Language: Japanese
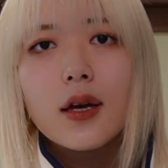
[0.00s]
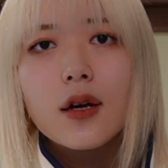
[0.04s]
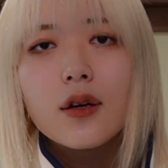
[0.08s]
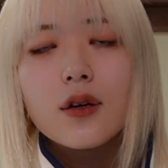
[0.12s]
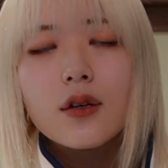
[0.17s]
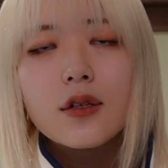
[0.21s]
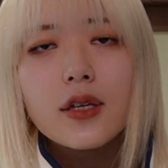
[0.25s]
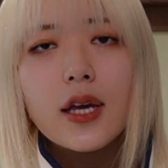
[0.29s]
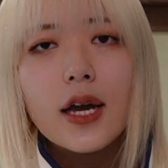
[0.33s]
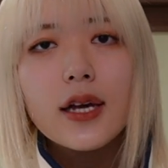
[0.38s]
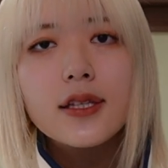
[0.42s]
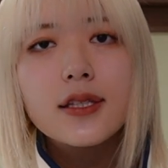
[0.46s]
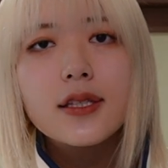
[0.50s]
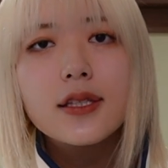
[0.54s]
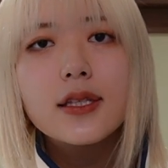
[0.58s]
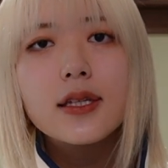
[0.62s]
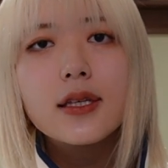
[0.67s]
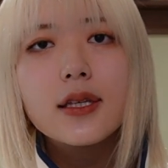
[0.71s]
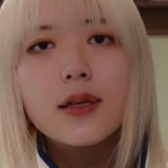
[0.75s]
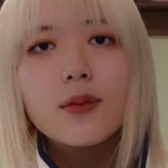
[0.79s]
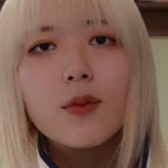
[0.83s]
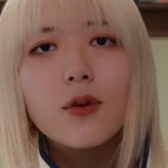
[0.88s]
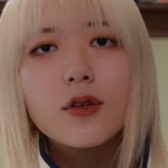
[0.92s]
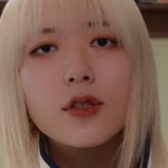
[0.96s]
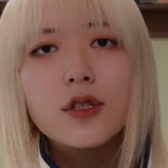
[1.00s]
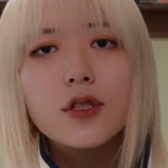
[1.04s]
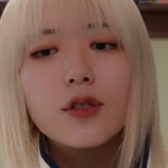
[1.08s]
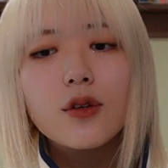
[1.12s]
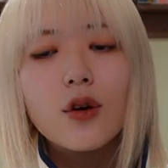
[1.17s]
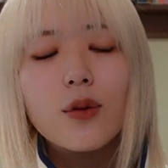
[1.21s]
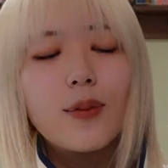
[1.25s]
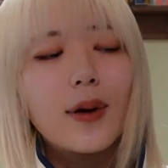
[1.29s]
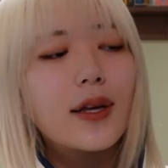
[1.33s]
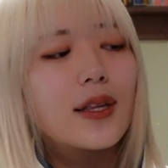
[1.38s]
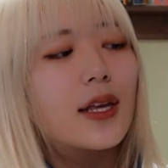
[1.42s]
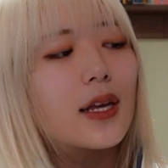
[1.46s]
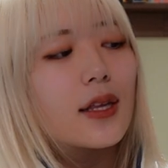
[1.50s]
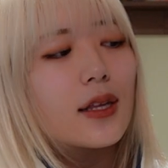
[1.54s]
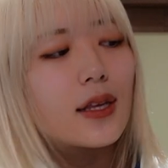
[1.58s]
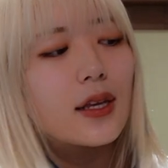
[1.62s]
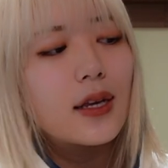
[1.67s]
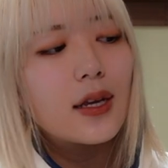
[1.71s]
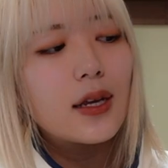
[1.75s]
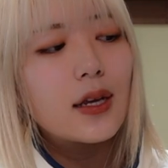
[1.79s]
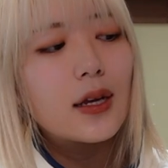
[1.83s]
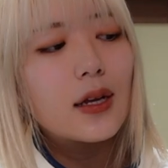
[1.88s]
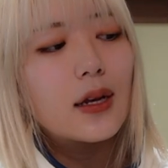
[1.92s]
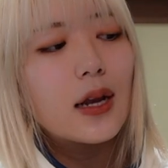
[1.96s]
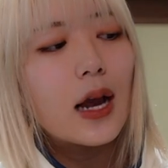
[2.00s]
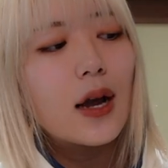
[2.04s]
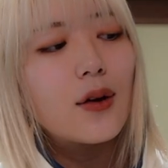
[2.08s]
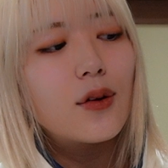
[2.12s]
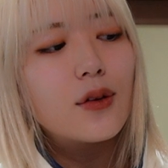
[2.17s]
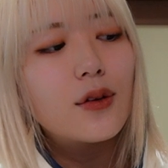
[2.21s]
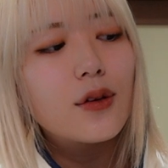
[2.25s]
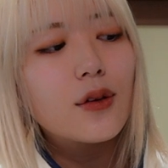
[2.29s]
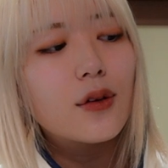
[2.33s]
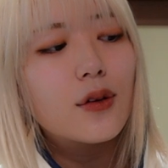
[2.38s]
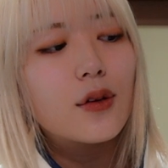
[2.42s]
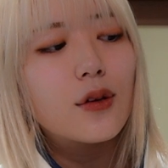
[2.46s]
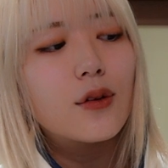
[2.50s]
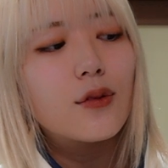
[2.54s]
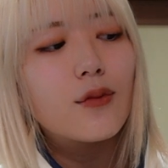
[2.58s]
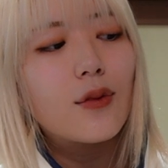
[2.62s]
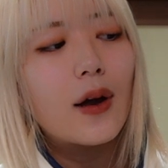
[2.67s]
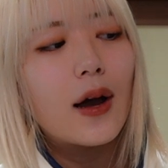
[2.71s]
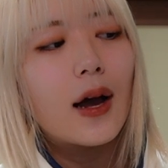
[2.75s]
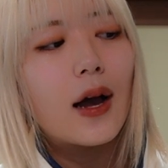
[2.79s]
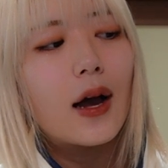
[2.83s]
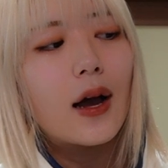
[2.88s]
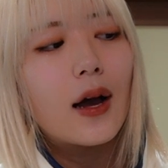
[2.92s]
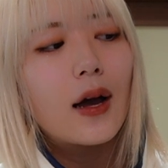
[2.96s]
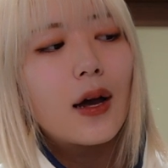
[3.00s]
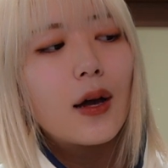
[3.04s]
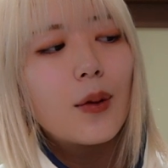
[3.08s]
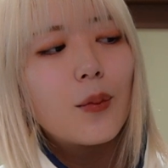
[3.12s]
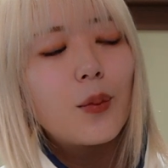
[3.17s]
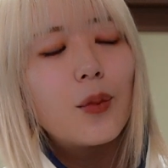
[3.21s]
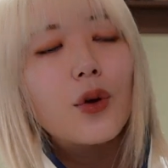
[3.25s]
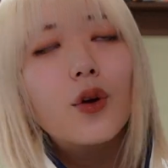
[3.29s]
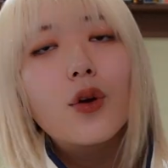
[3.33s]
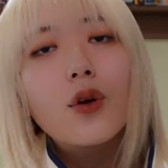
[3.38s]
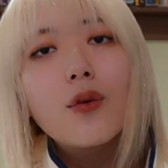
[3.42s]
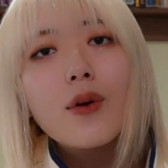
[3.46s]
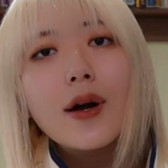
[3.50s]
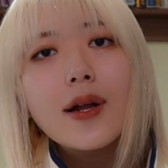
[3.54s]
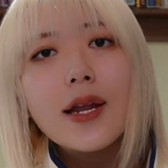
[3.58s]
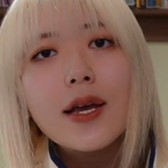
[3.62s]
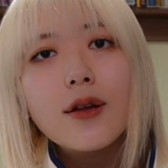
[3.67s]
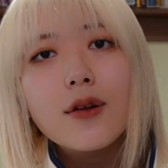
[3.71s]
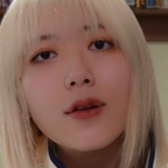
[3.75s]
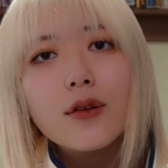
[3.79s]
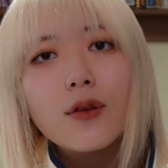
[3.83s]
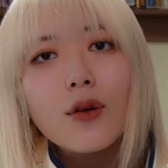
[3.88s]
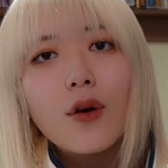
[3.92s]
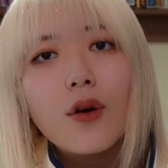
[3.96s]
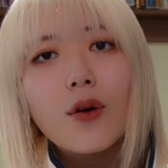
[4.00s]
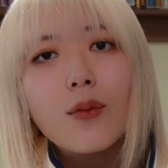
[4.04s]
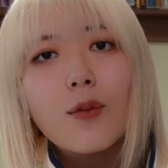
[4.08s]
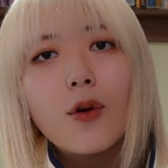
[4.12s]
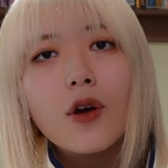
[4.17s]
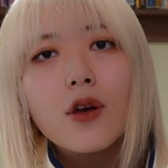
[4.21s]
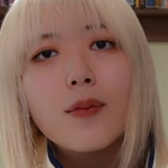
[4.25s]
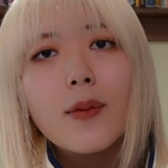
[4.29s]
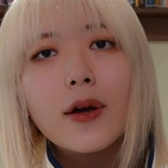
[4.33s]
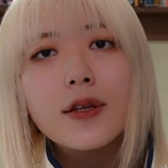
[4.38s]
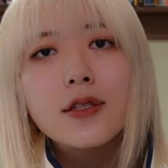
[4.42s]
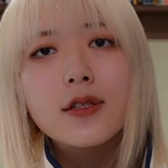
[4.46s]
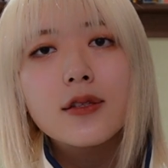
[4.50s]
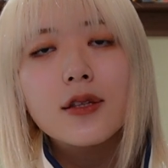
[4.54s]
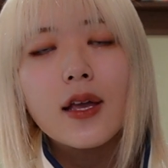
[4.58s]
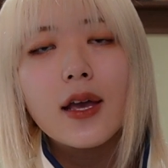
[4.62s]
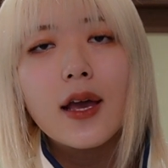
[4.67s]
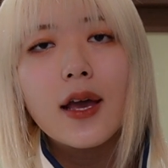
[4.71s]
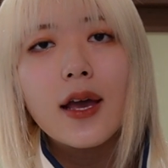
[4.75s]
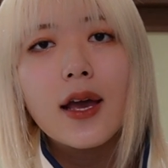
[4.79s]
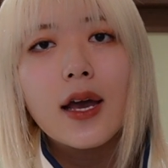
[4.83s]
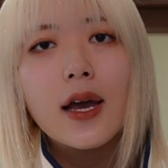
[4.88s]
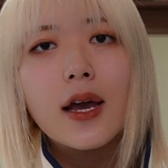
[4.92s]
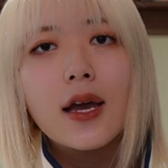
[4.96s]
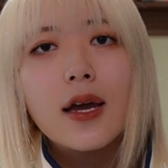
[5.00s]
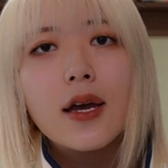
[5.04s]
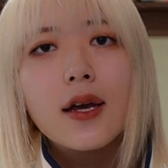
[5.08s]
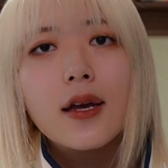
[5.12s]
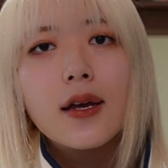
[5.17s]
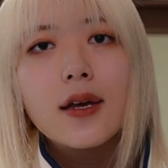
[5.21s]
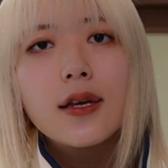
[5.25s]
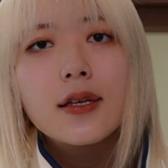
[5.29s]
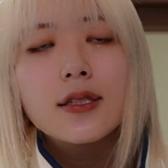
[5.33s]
悔しい気持ちをバネにラウル君は報われると思いますね。